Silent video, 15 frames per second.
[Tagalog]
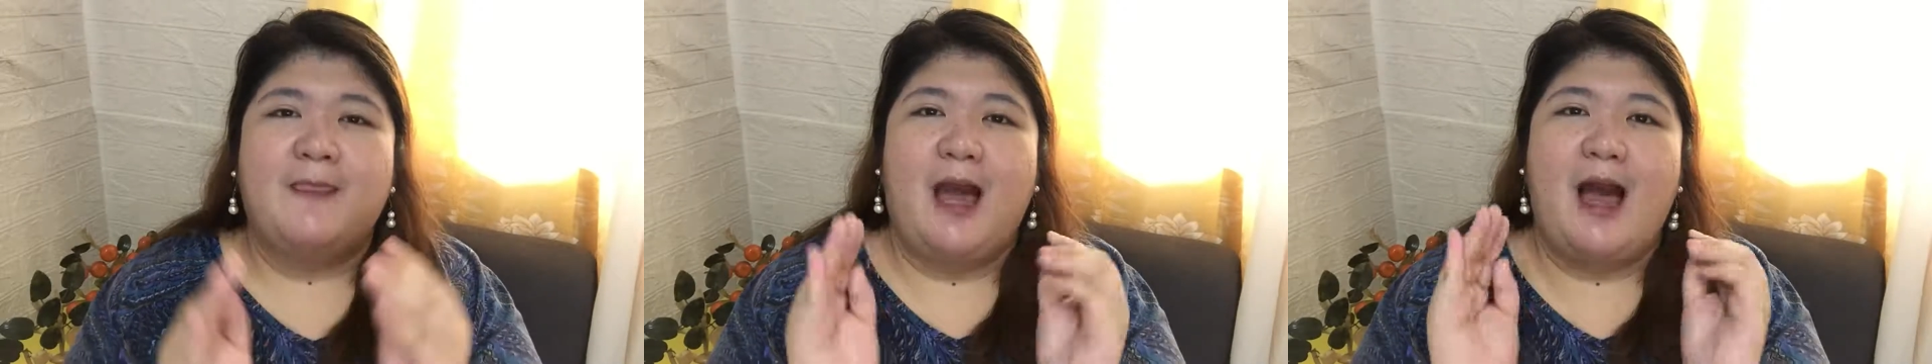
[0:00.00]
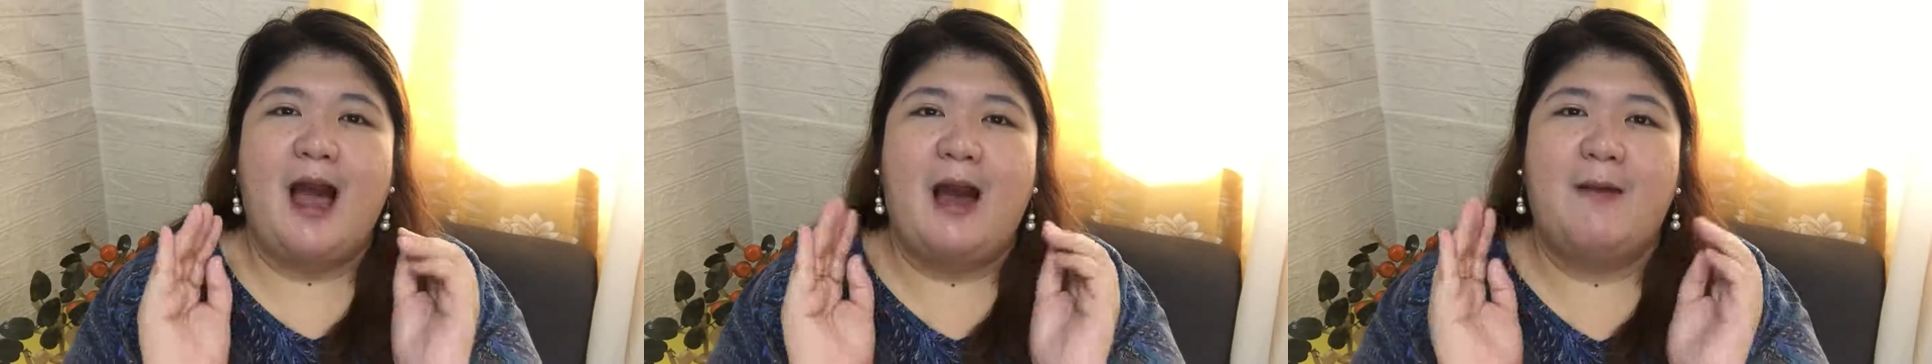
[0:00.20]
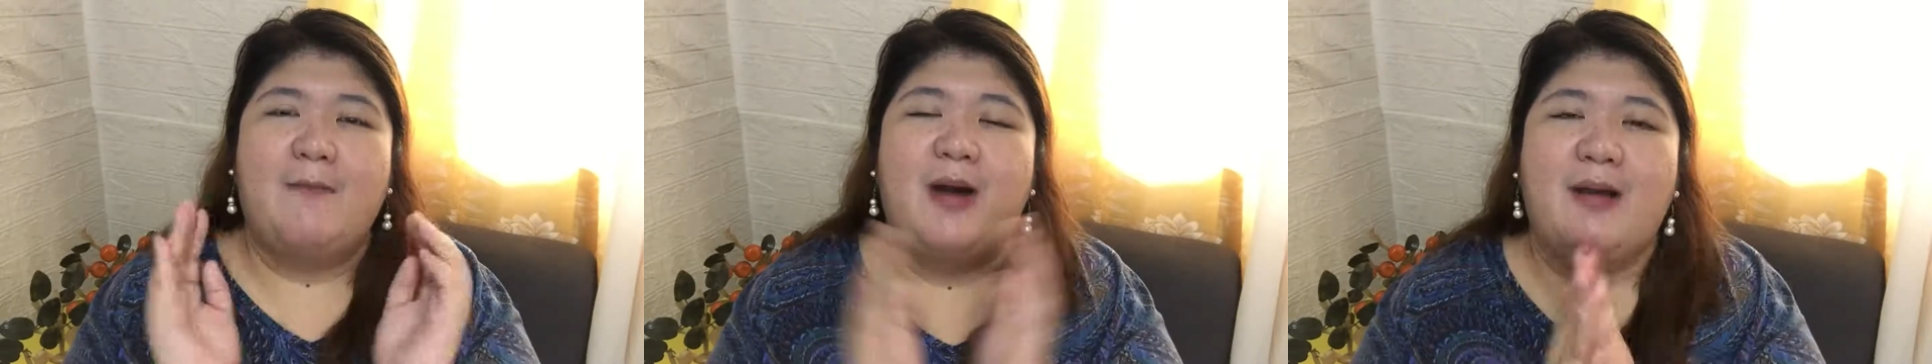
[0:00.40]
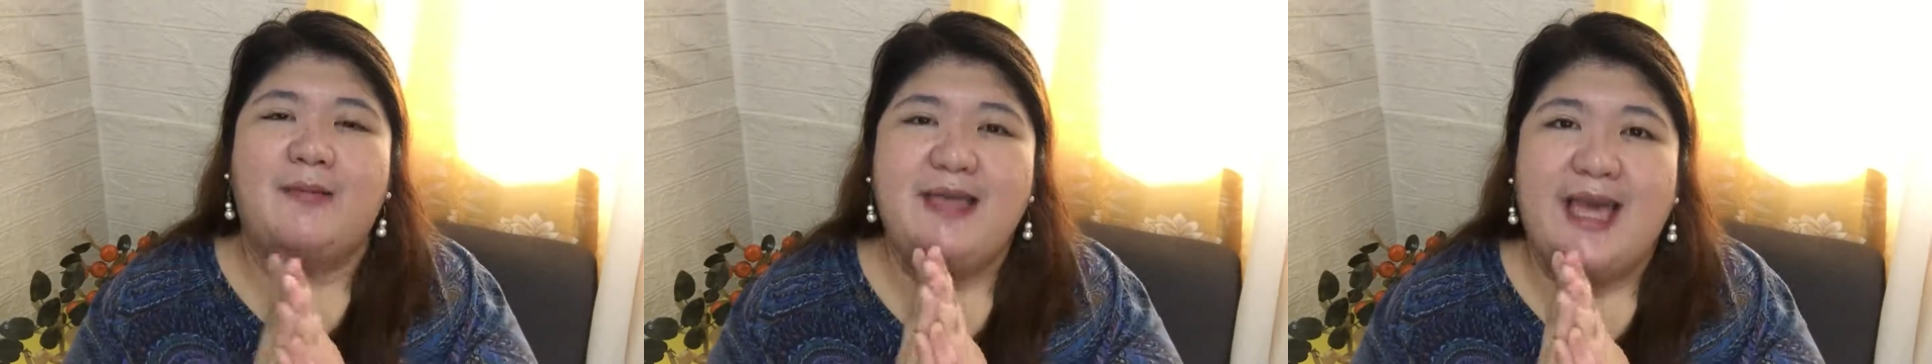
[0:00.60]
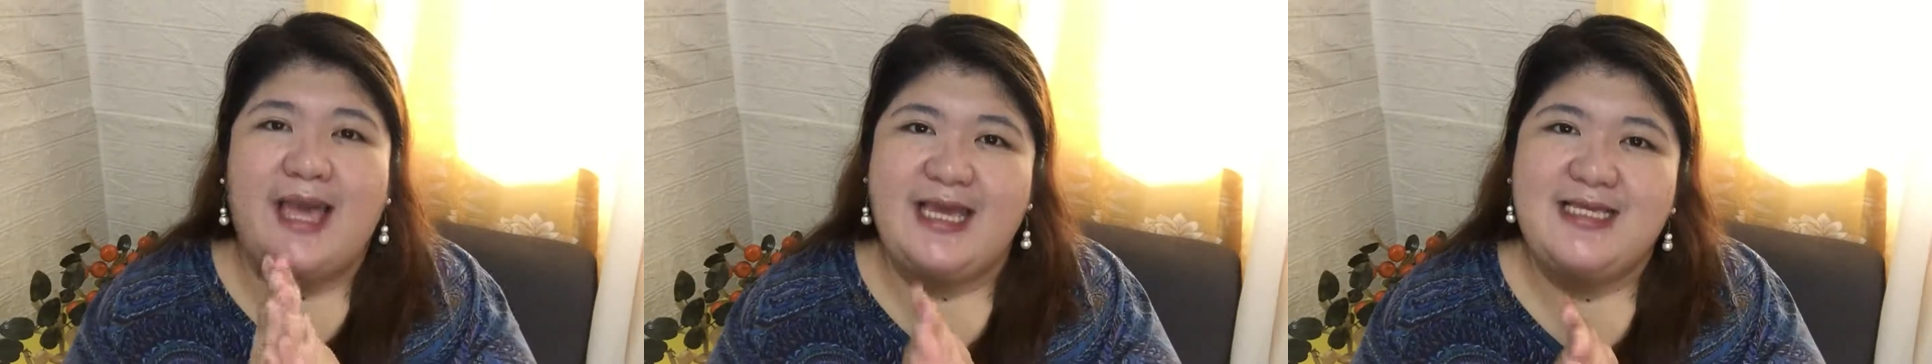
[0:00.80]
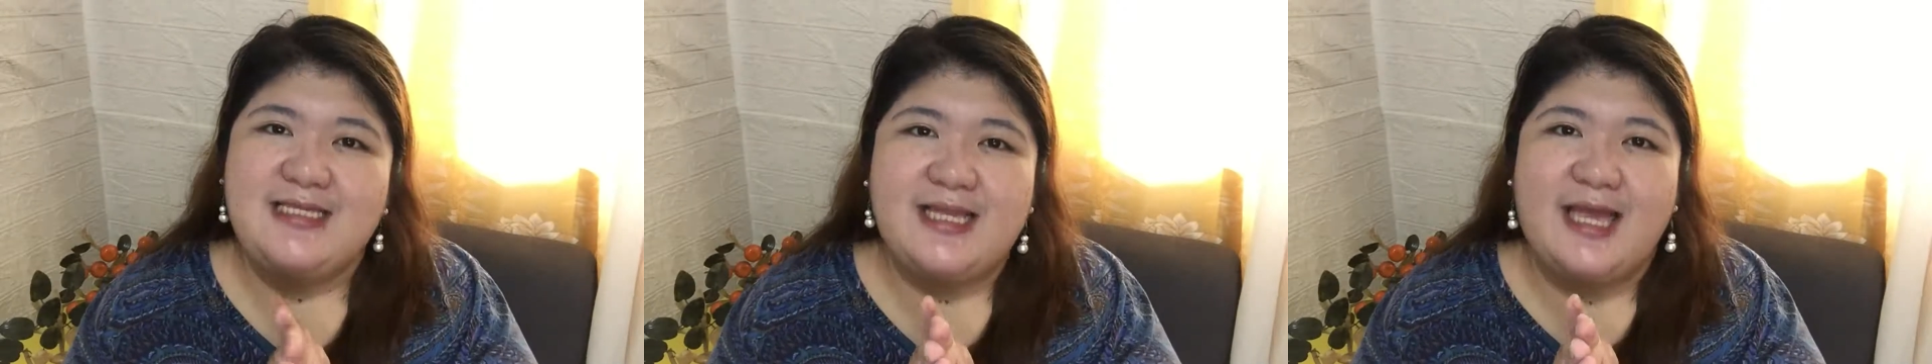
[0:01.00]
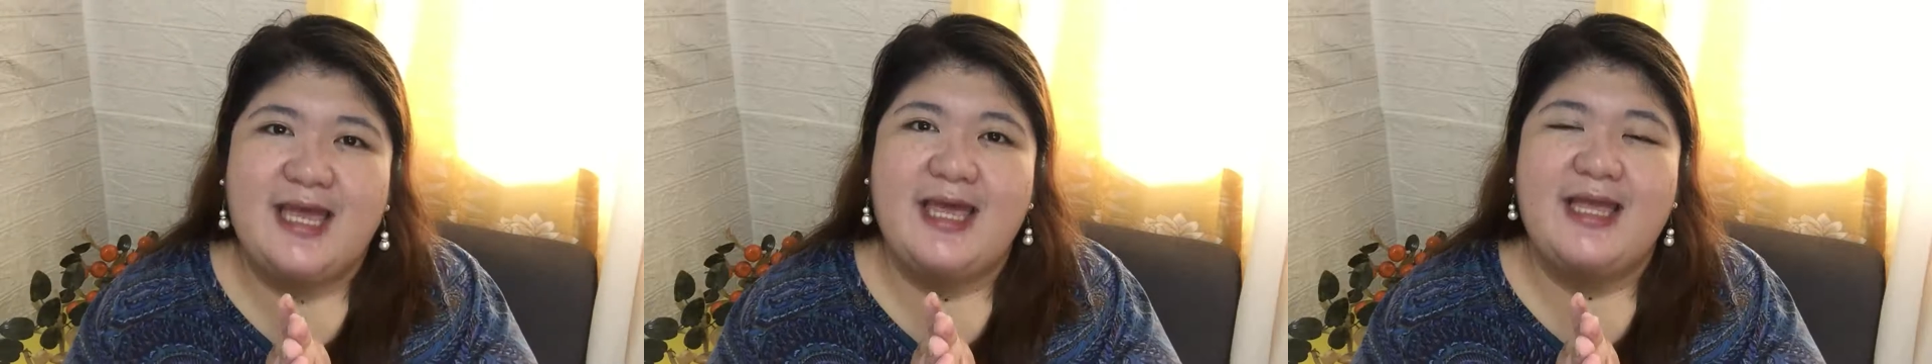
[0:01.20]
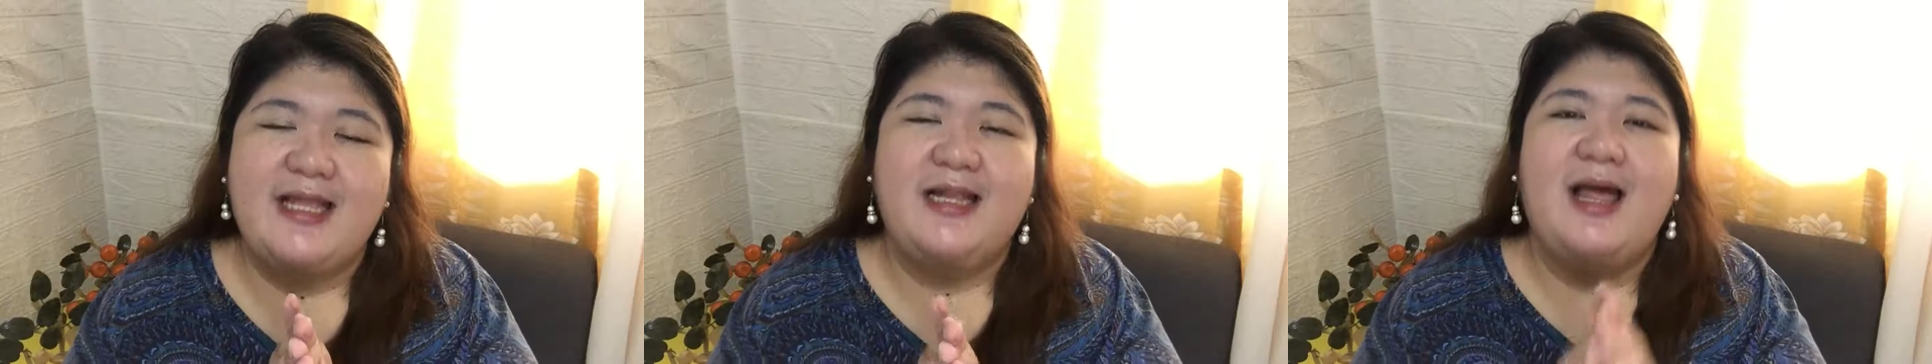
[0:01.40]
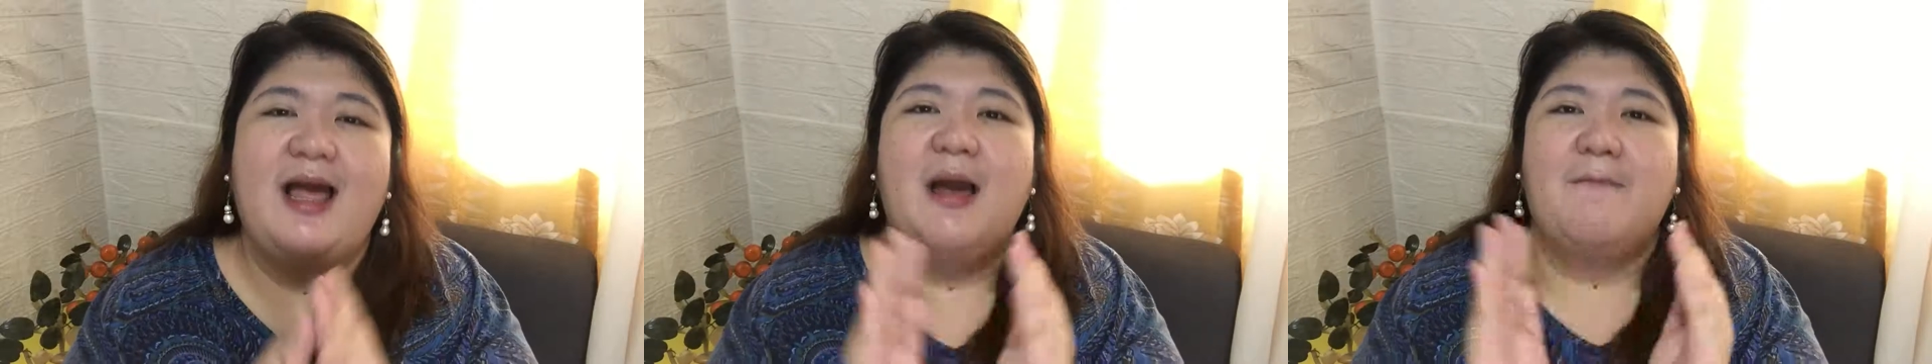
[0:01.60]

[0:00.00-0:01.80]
Uh, ah, Mommy Hazel,